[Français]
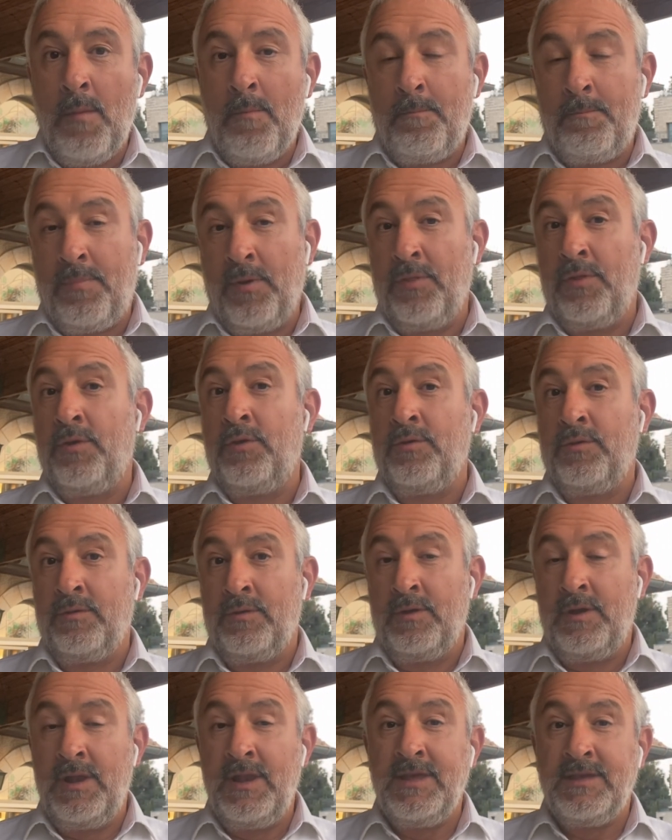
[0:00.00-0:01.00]
Pendant
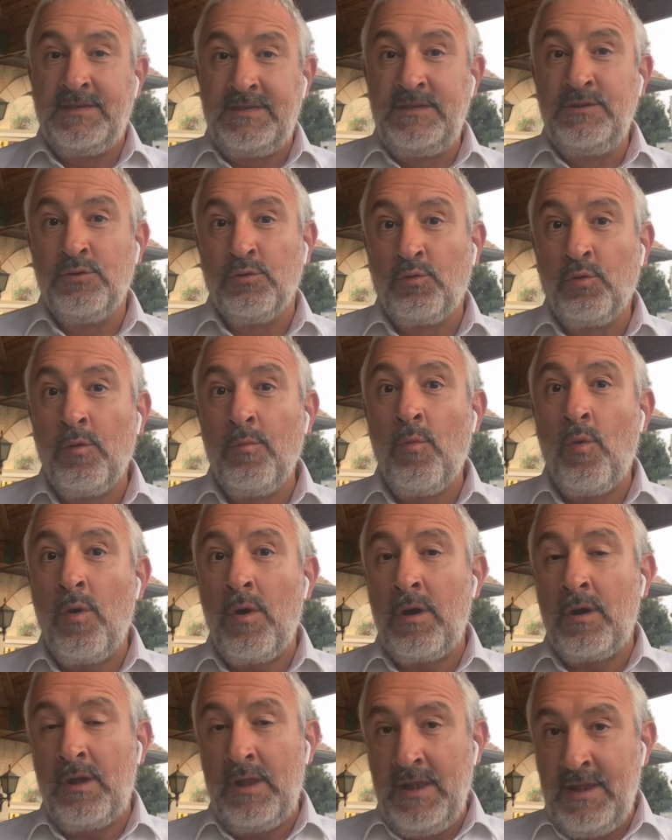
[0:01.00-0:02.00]
les six autres
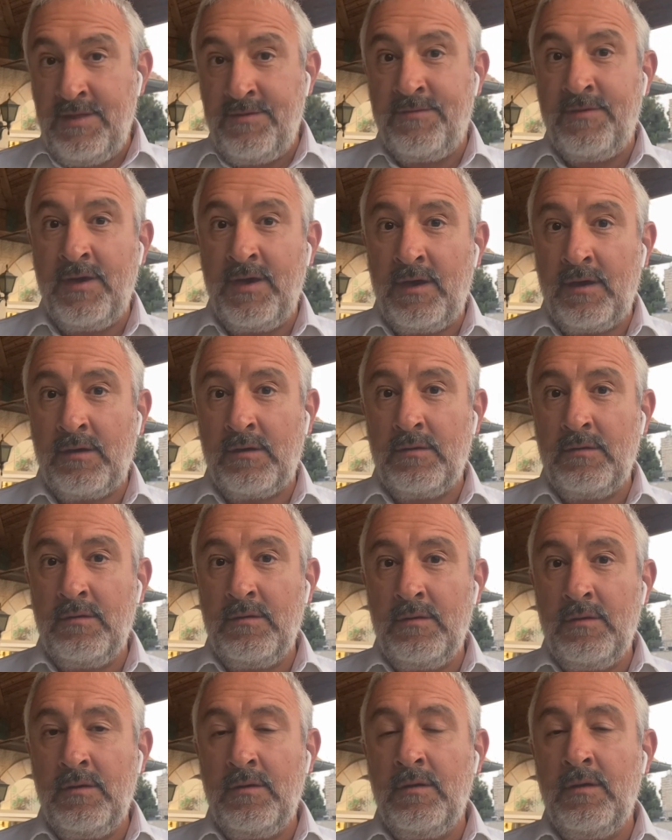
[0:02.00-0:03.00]
mois, l'hiver,
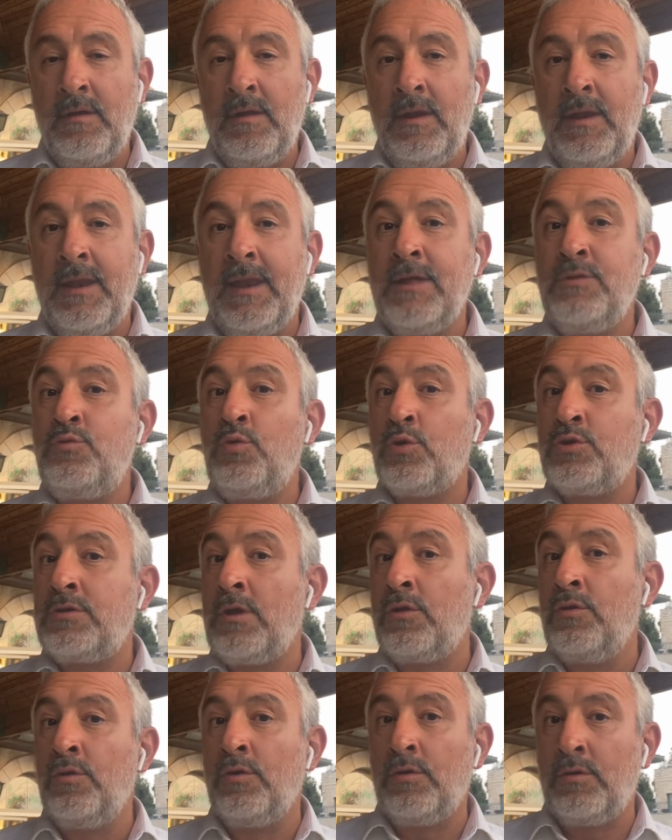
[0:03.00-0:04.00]
la nature
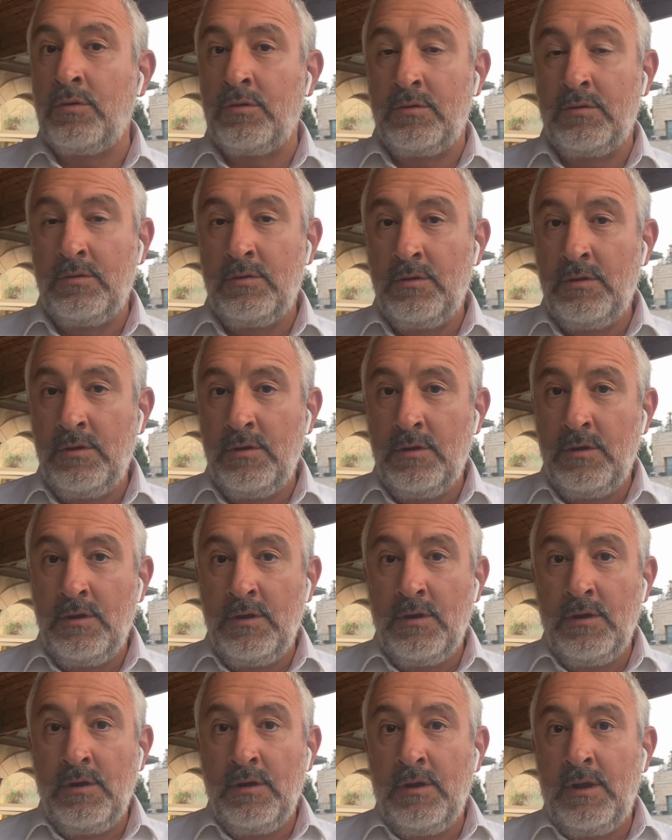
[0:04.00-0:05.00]
s'endort,
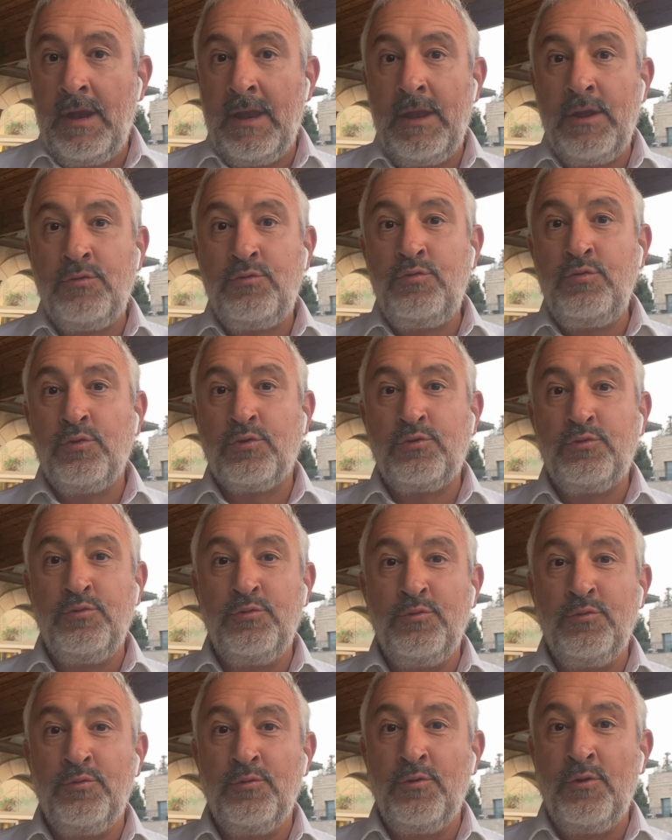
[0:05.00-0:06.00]
la nature
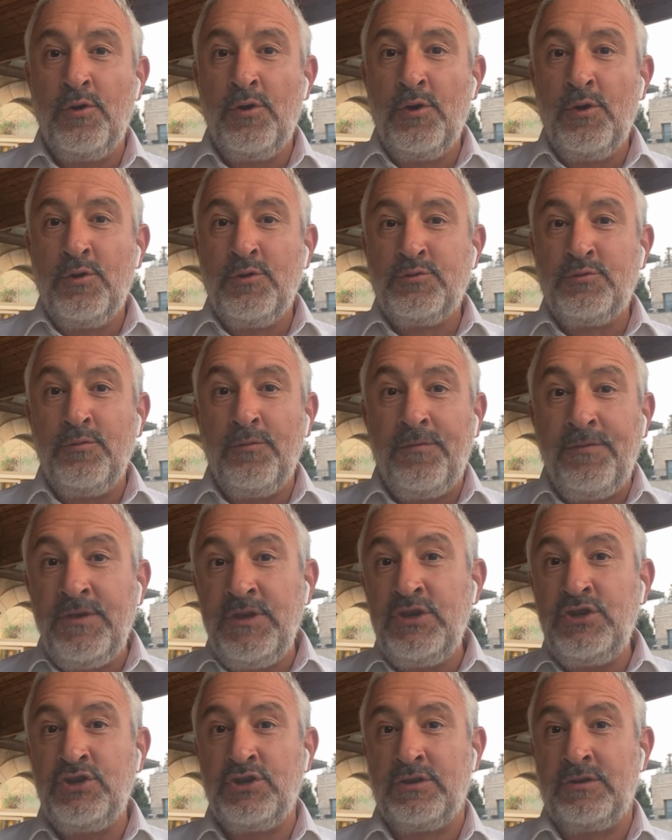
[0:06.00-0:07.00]
se,
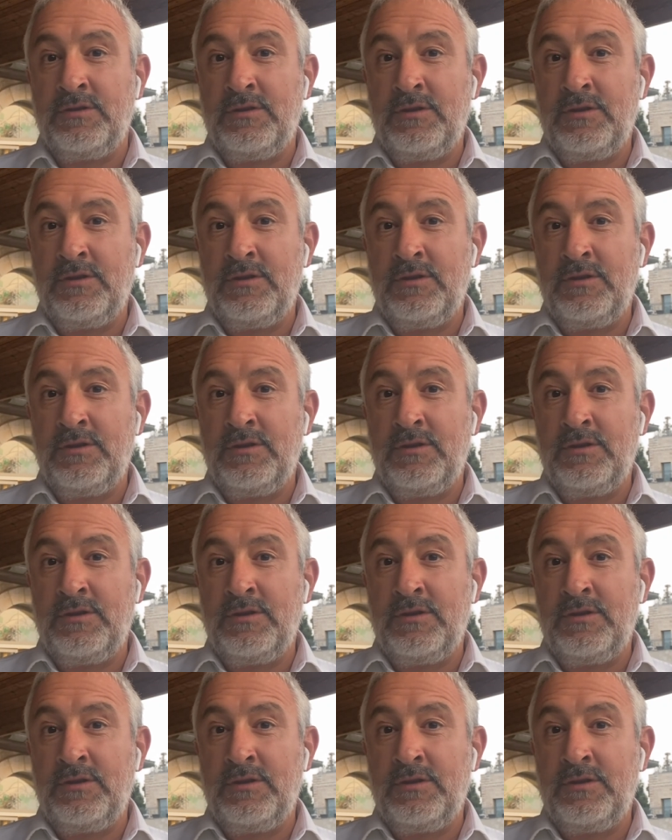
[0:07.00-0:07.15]
fige,